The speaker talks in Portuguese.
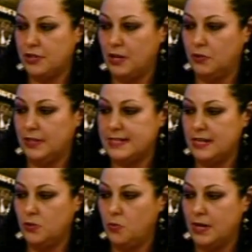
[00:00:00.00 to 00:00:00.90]
que está
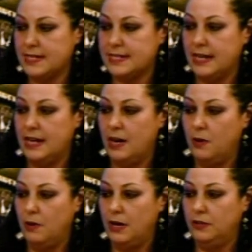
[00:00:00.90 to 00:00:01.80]
acontecendo com a cena
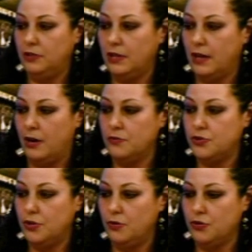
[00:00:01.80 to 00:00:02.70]
underground
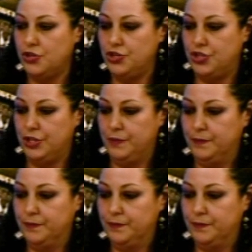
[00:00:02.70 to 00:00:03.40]
hoje em dia.